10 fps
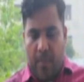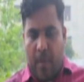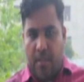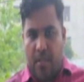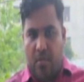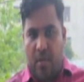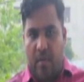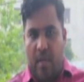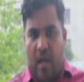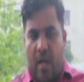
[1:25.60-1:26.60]
ఏర్పాటు
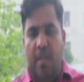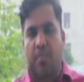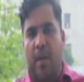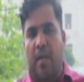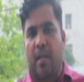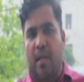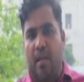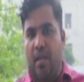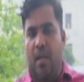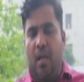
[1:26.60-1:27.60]
చేసుకున్నటువంటి కాంగ్రెస్ పార్టీకి
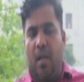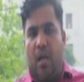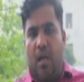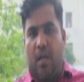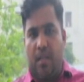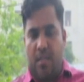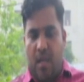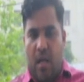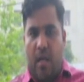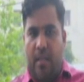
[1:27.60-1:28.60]

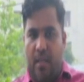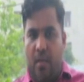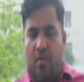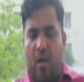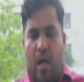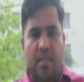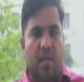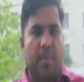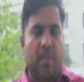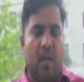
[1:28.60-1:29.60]
నిజంగా ఇది ఒక
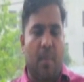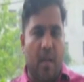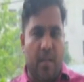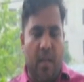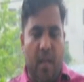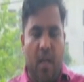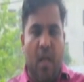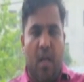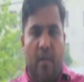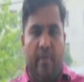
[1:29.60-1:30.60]
ఆశనపదంలా మారింది
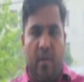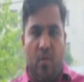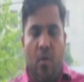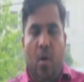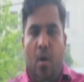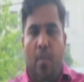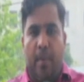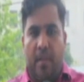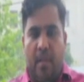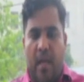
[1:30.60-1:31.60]
వీరు
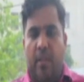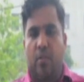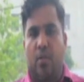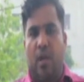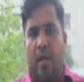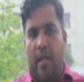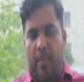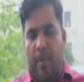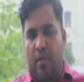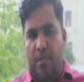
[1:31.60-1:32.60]
పెద్ద ఎత్తున
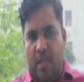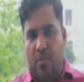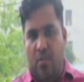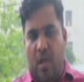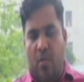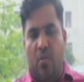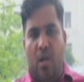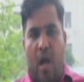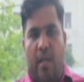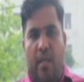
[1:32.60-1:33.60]
ఏర్పాట్లు చేసుకున్నారు
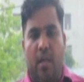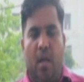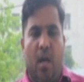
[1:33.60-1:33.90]
కానీ